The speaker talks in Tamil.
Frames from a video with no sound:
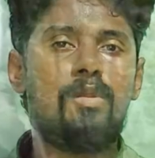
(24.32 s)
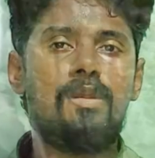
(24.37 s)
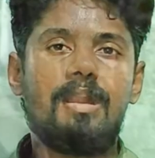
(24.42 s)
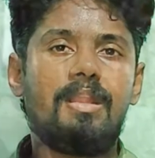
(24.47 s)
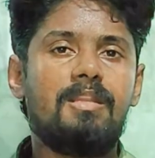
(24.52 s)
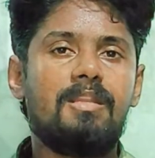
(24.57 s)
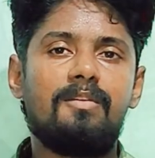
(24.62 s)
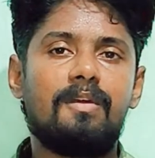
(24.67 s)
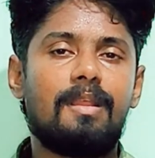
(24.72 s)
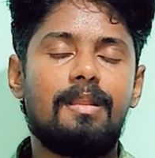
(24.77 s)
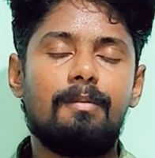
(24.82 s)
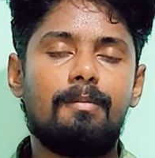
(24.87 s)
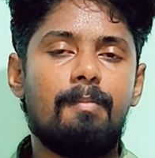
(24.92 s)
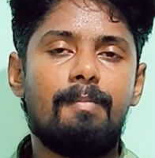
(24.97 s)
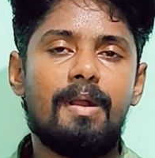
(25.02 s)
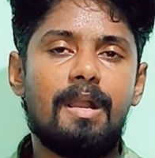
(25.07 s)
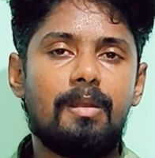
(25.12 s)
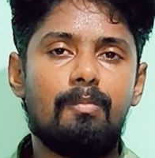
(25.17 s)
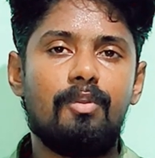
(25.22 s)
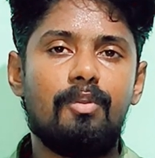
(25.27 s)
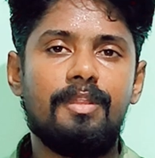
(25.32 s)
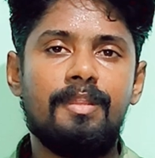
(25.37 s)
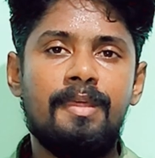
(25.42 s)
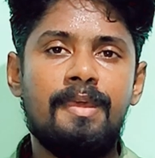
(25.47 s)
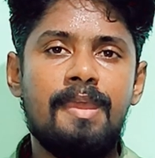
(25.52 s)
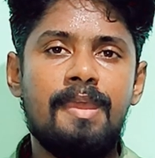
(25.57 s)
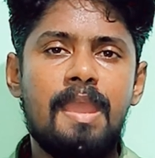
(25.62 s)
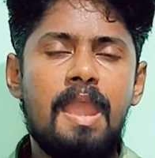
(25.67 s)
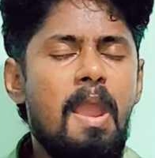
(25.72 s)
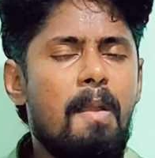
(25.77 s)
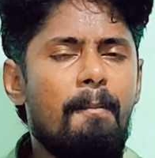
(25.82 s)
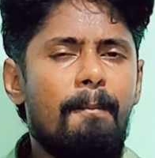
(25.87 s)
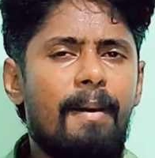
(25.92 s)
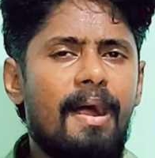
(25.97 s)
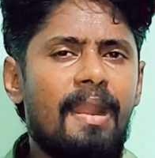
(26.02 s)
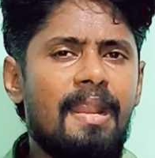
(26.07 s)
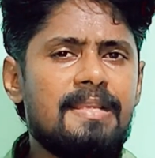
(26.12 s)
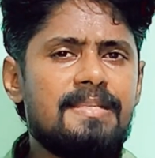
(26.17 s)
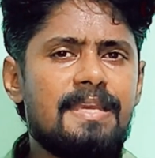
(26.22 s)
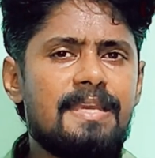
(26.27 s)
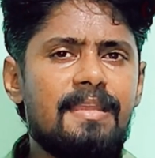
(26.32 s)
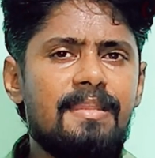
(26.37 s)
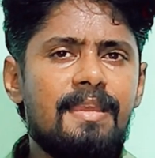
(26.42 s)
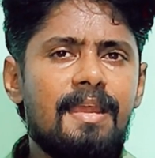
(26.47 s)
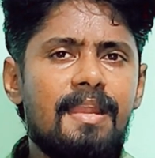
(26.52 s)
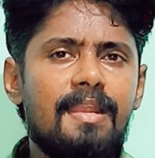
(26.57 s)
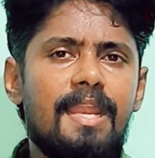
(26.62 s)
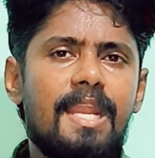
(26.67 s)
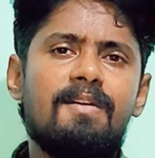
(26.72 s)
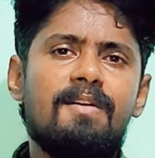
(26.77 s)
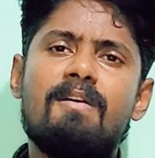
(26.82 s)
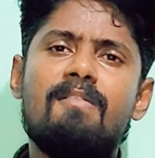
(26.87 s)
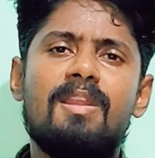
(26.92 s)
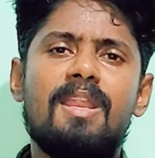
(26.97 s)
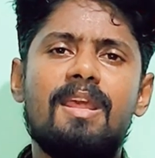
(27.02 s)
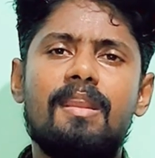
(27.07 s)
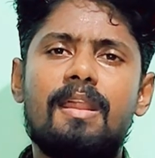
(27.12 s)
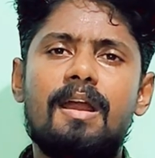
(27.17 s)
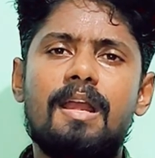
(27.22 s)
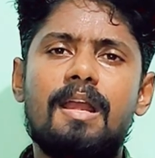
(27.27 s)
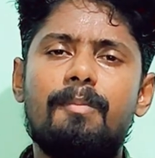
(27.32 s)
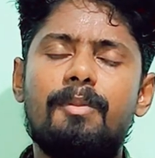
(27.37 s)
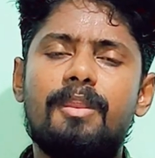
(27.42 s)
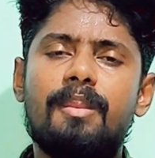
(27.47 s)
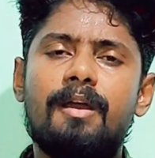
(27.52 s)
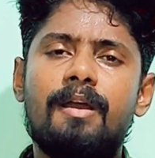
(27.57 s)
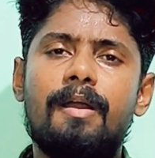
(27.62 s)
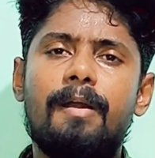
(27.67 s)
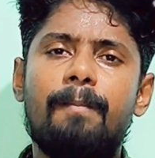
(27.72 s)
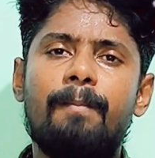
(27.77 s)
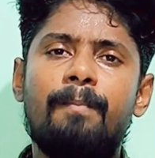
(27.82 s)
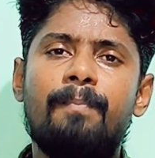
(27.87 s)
போர் நடந்துட்டு வர நம்ம பார்க்க முடியுது பல செய்திகள் என்னவா வெளியிடுறாங்க அப்படின்னா